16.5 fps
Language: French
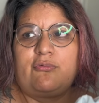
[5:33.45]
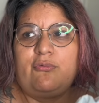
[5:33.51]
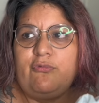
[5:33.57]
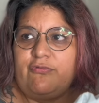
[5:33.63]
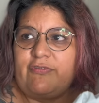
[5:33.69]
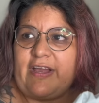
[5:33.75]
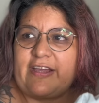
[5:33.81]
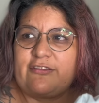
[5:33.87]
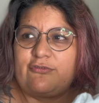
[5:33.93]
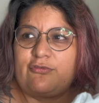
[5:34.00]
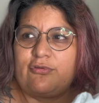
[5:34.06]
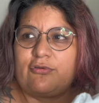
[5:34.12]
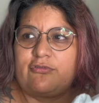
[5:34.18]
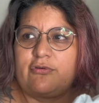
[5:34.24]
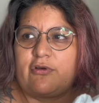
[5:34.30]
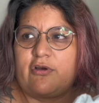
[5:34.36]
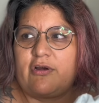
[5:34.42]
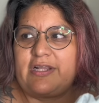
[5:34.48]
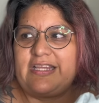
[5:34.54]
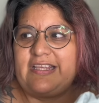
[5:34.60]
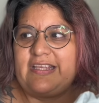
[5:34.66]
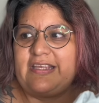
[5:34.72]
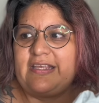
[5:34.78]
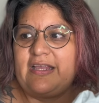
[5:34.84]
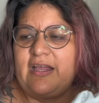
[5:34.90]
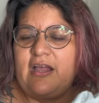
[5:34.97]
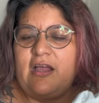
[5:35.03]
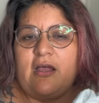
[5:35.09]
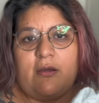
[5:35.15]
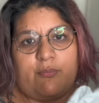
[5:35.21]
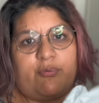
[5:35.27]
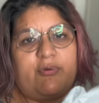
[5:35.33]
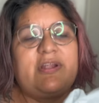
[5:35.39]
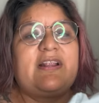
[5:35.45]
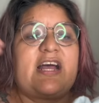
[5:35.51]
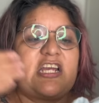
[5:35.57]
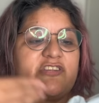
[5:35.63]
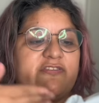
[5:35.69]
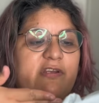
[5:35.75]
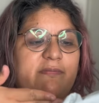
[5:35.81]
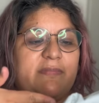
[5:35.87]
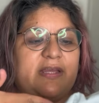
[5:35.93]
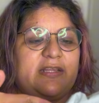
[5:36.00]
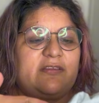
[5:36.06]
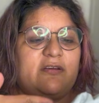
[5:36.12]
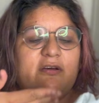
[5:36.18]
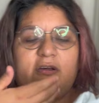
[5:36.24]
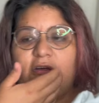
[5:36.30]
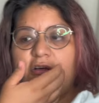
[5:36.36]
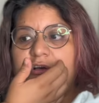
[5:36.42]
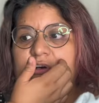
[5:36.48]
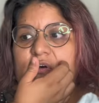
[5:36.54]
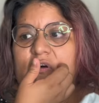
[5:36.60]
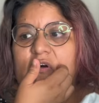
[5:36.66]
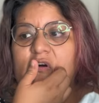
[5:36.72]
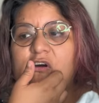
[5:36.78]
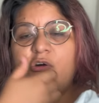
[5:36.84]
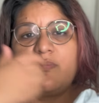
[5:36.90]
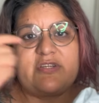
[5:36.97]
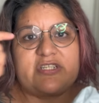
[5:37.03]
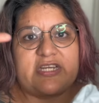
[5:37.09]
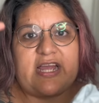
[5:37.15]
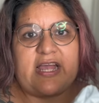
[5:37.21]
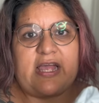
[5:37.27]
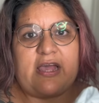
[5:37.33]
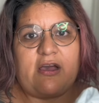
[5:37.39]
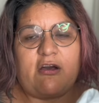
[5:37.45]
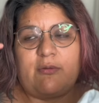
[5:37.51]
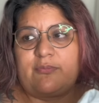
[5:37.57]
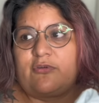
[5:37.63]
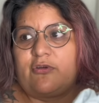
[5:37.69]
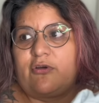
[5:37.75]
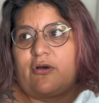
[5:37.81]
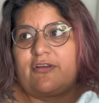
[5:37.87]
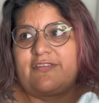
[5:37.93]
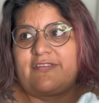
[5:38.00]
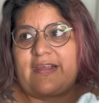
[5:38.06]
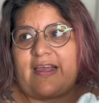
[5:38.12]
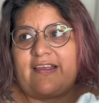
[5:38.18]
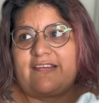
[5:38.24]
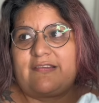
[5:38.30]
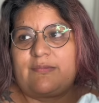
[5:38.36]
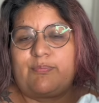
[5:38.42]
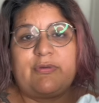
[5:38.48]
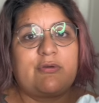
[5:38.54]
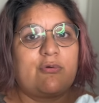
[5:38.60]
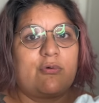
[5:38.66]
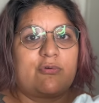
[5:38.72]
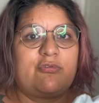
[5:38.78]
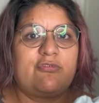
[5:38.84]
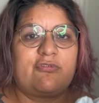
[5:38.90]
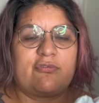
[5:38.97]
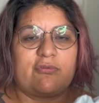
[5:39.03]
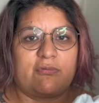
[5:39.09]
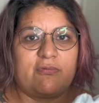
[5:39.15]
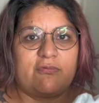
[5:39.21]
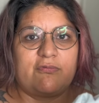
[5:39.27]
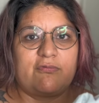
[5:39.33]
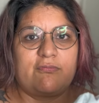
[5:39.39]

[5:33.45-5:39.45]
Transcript: ouverture de colis, puis là, je vais mettre euh, objet, robe de grossesse, puis conclusion.